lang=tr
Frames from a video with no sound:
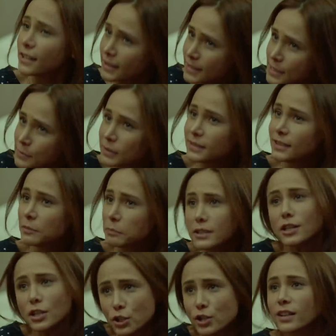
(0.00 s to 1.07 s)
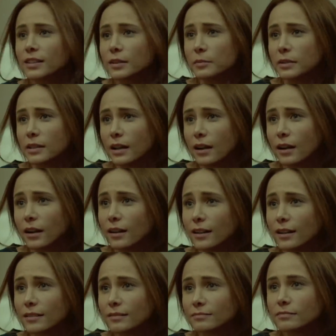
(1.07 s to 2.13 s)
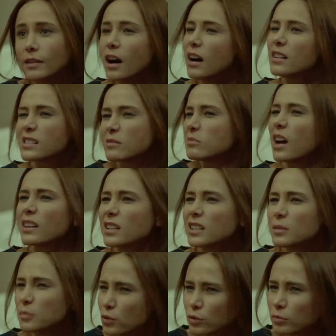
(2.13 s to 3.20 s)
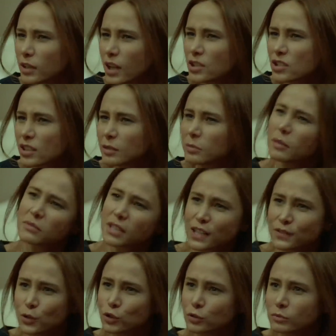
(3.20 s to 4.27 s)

karizmatik bir iş adamıyla. Ee? Ağzımdan girdi, burnumdan çıktı, benim telefon